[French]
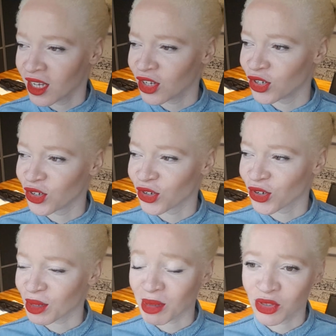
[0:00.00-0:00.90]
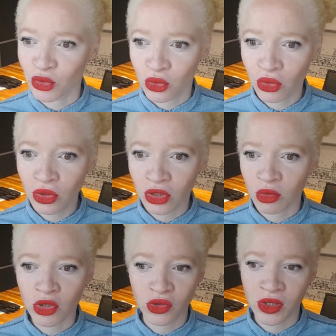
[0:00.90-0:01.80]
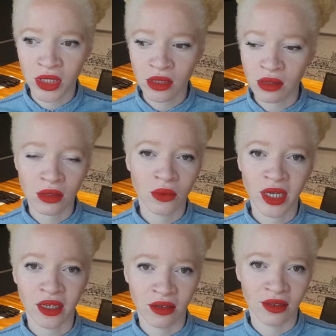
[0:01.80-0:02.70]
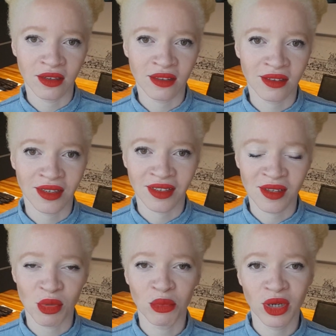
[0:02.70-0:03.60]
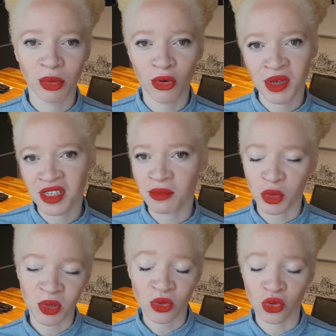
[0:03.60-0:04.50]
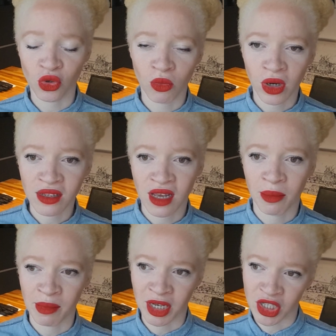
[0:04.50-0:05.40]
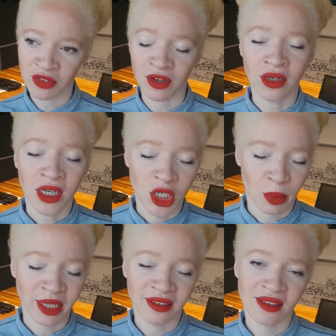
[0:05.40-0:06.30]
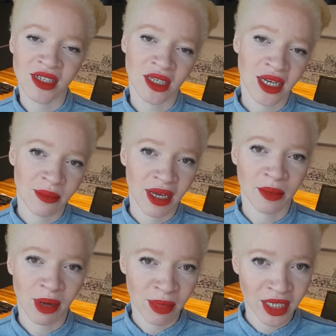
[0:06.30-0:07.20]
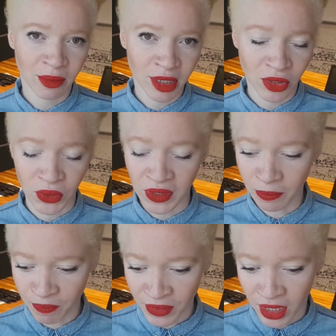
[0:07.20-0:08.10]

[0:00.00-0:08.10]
Euh, et ben, du coup, je me suis dit, euh, ouais, euh, c'est bien beau les promesses, mais je pense que sur moi, ça va pas marché. Enfin, je partais déjà quand même avec pas mal d'a priori.